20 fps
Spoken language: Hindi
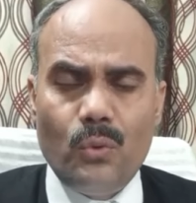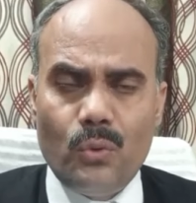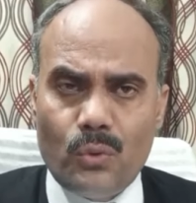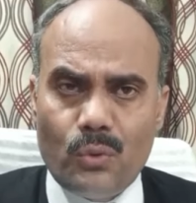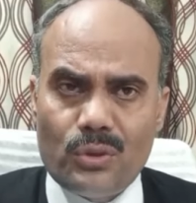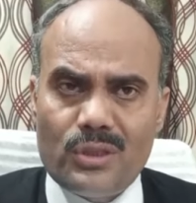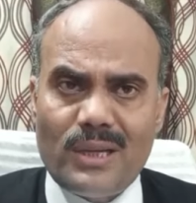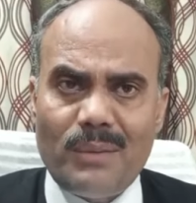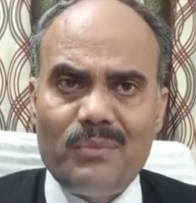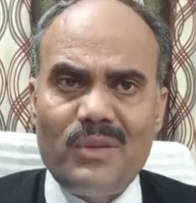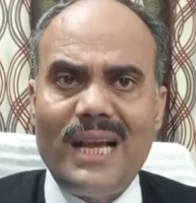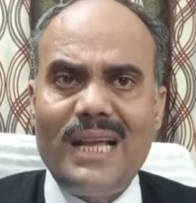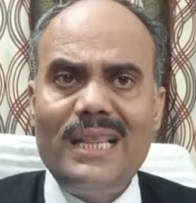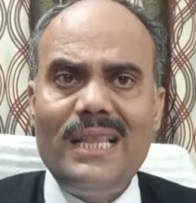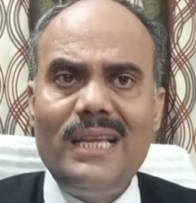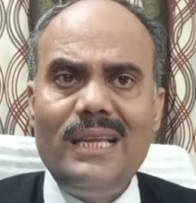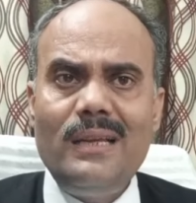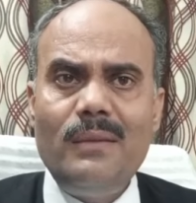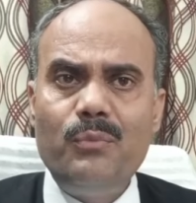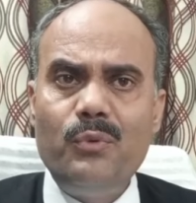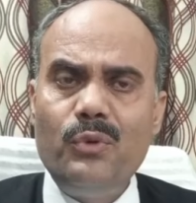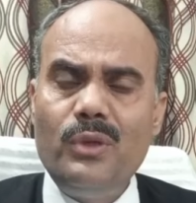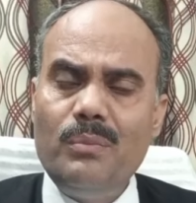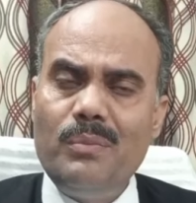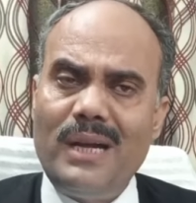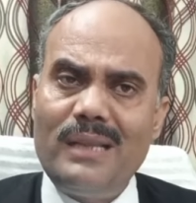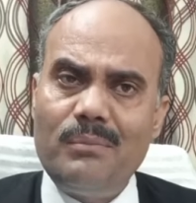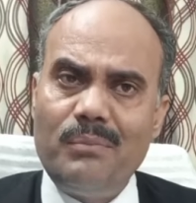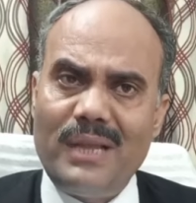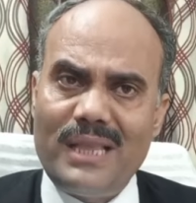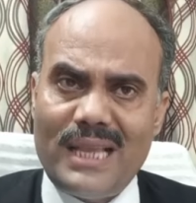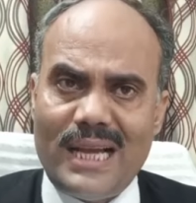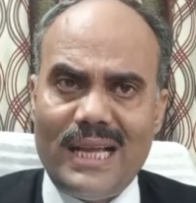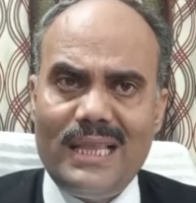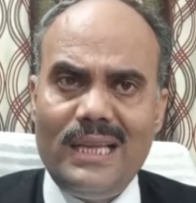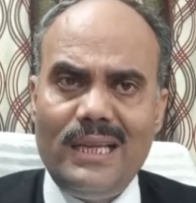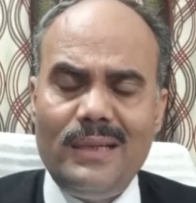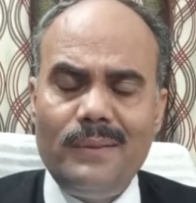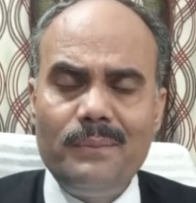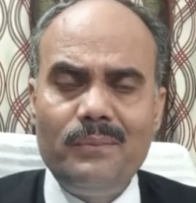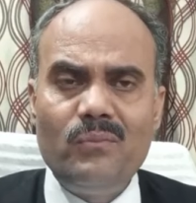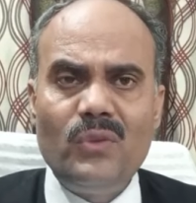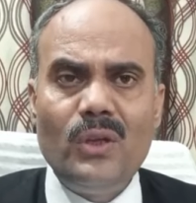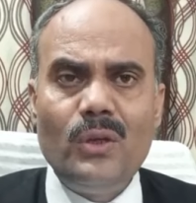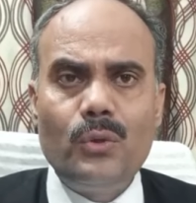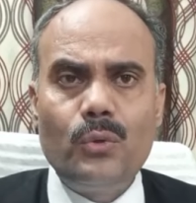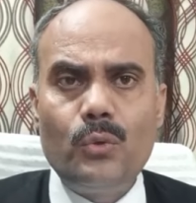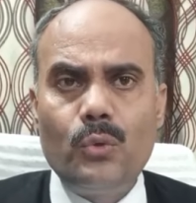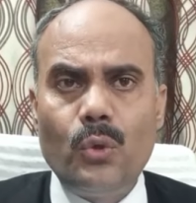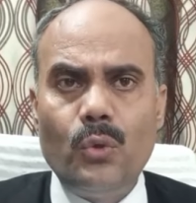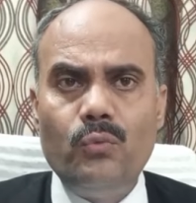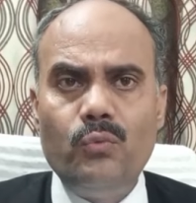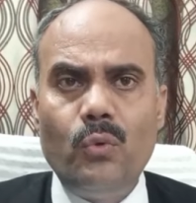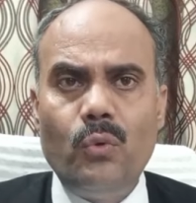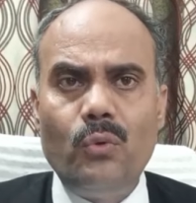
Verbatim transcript: उनको समझा दें पूरी बात बता दें तो